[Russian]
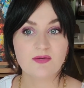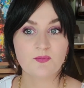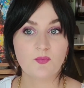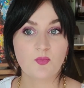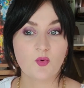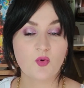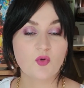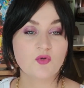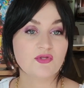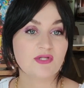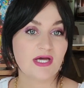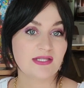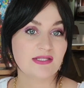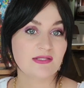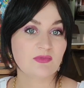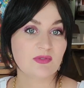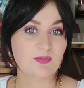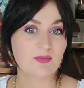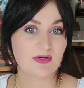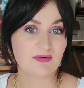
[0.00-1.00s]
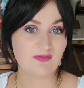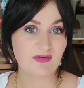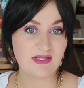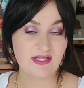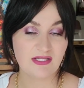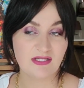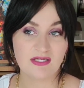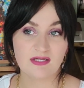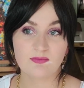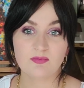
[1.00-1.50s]
по данным
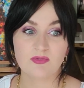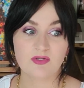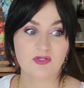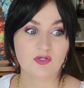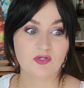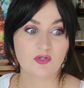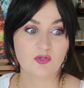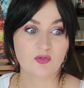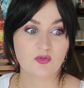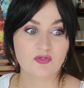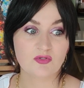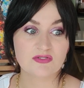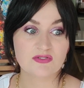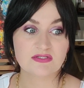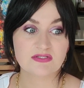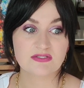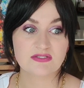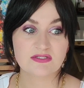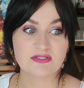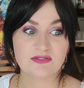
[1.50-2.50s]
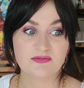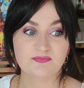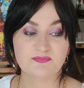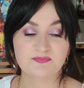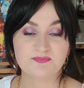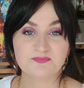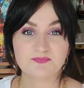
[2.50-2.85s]
направлениям. То есть эм,